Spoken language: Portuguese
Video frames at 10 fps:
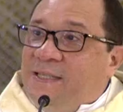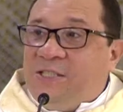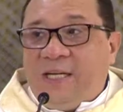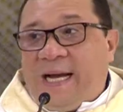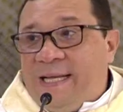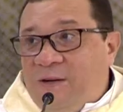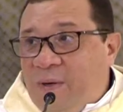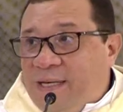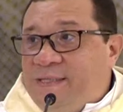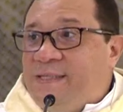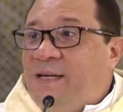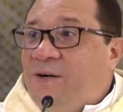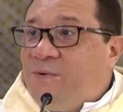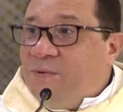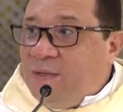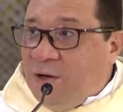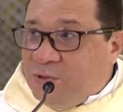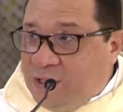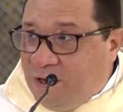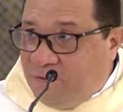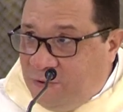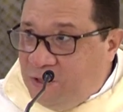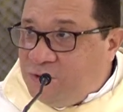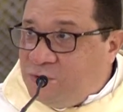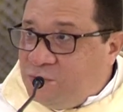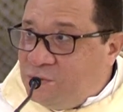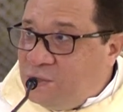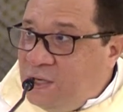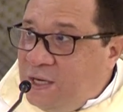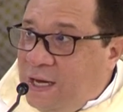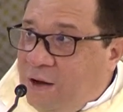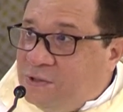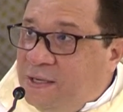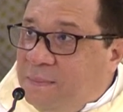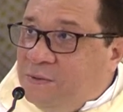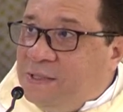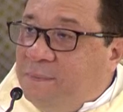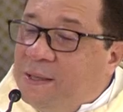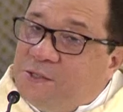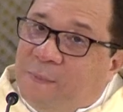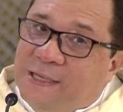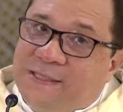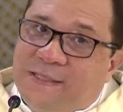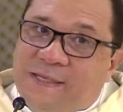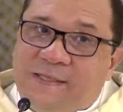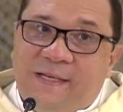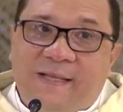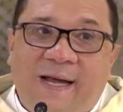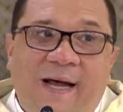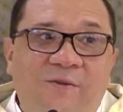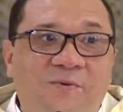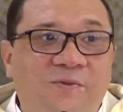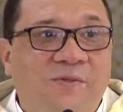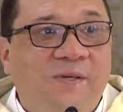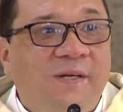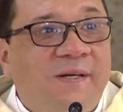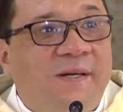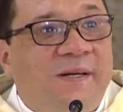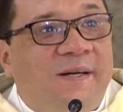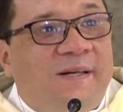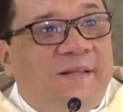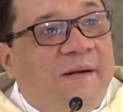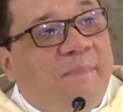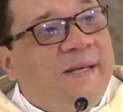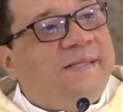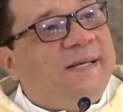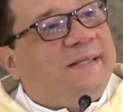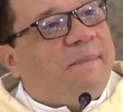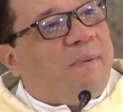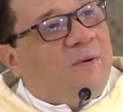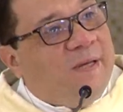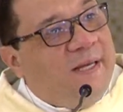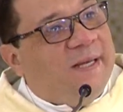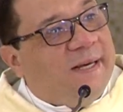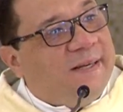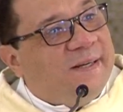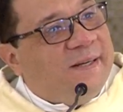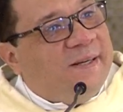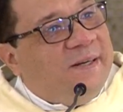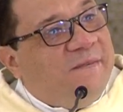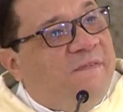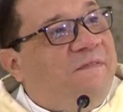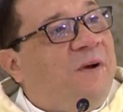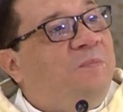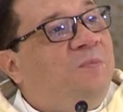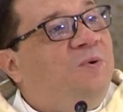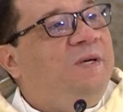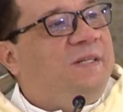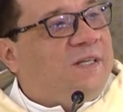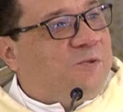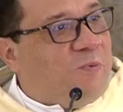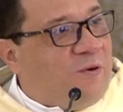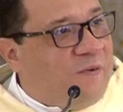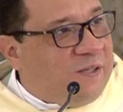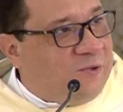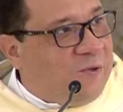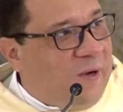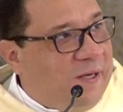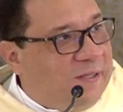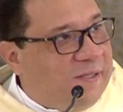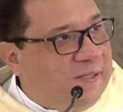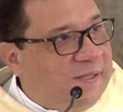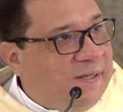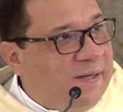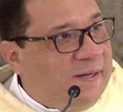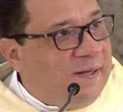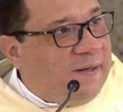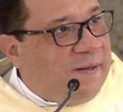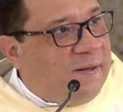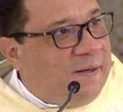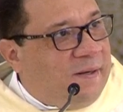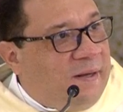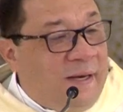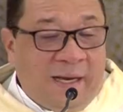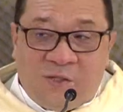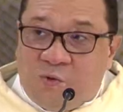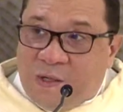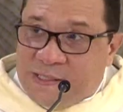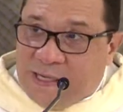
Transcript: dedicada à oração e aos serviços aos irmãos e irmãs mais necessitados. Também Santa Paulina viveu muitas provações. Na sua